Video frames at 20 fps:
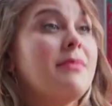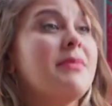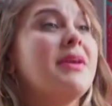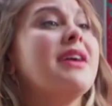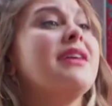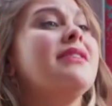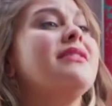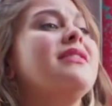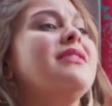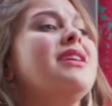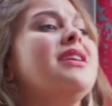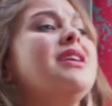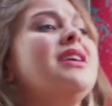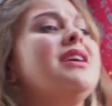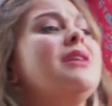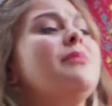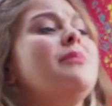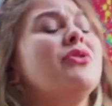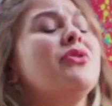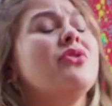Ah, eu
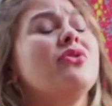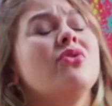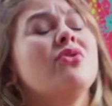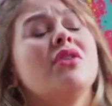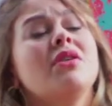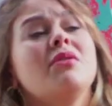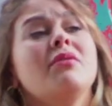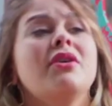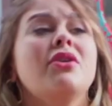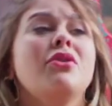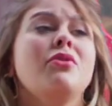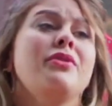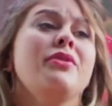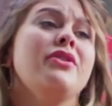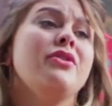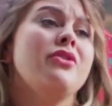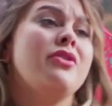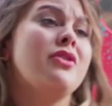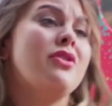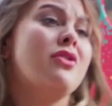adoraria, mas tenho que ver os
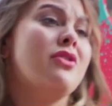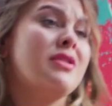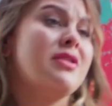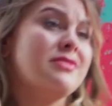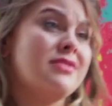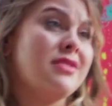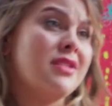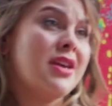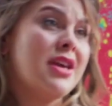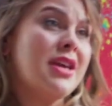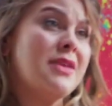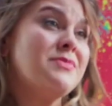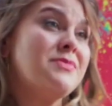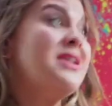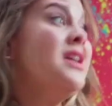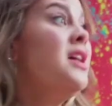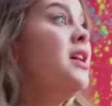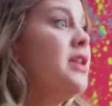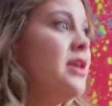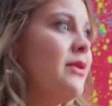vídeos do Dance
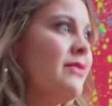Games e